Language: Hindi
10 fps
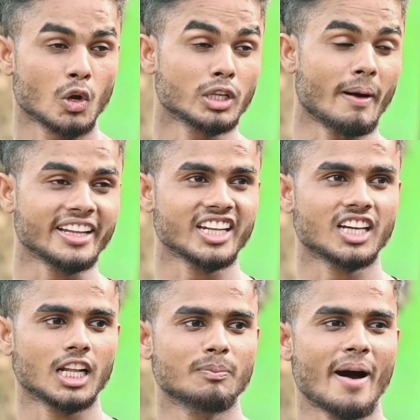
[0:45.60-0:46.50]
रोहित भाई
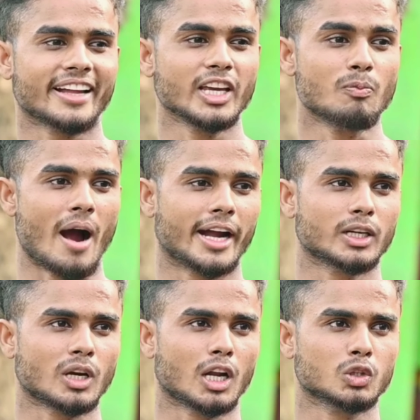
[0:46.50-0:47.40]
तेरी गलत बात है
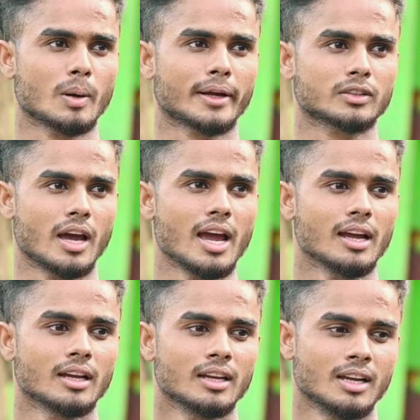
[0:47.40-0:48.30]
फायदा उठा रहा तू बात का है
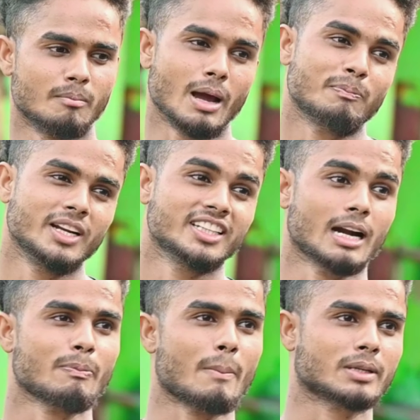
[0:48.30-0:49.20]
भाई प्लीज
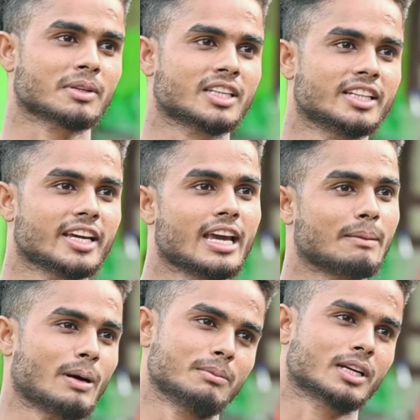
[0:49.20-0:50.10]
यार पापा से मत की देखिए
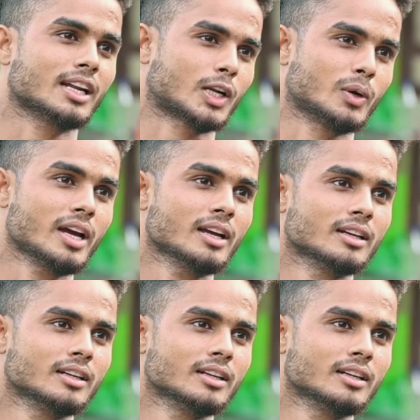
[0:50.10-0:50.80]
यार पानी भर के ला रहा हूँ